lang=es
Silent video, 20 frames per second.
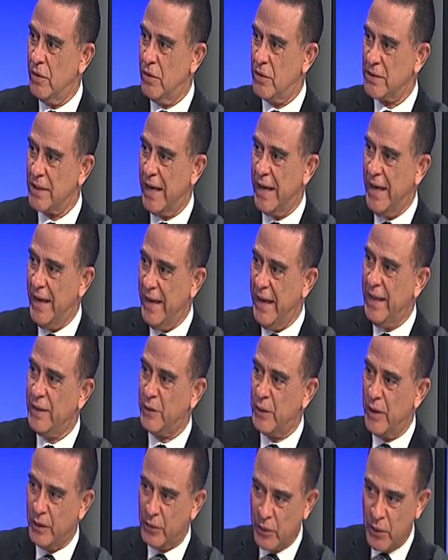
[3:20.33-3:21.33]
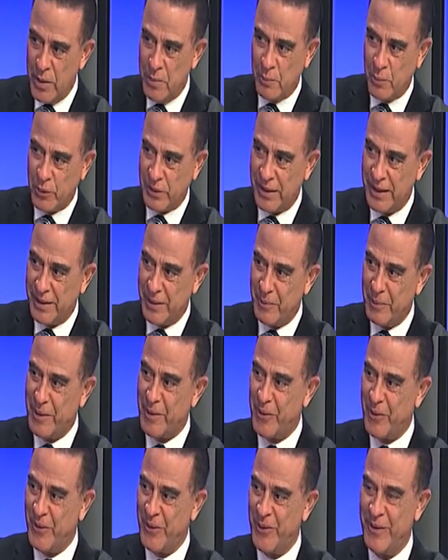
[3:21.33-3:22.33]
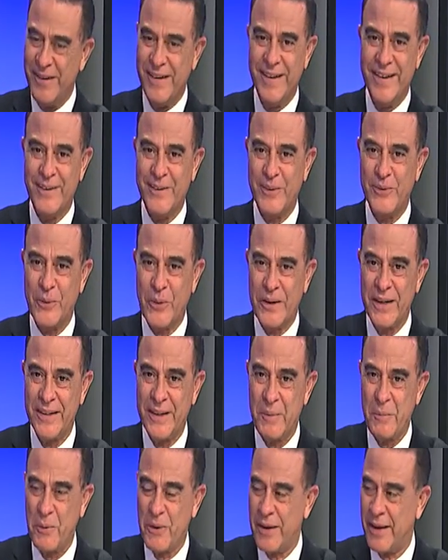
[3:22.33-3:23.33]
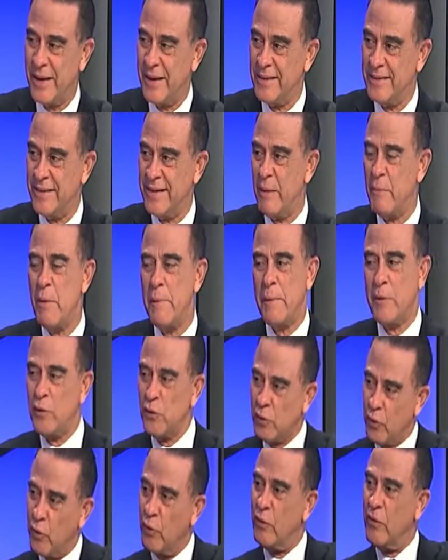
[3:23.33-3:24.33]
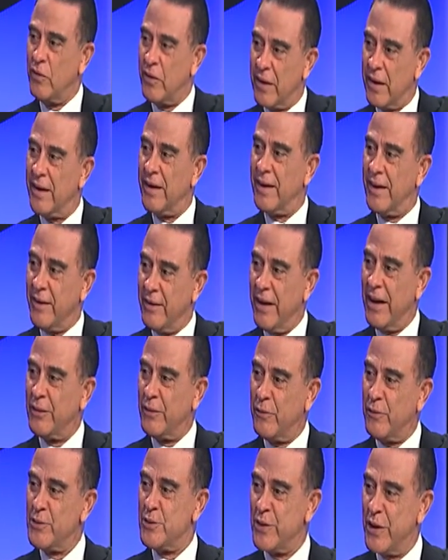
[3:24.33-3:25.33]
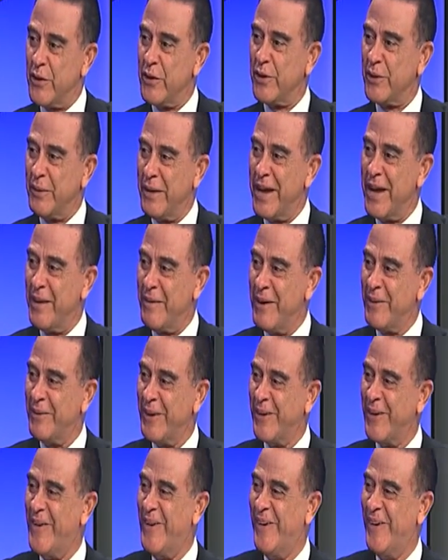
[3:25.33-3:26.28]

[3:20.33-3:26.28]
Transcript: O sea, e, e, esto es importante verlo, doctor Ritter, porque sería muy penoso con un alto funcionario se vaya llevando algo.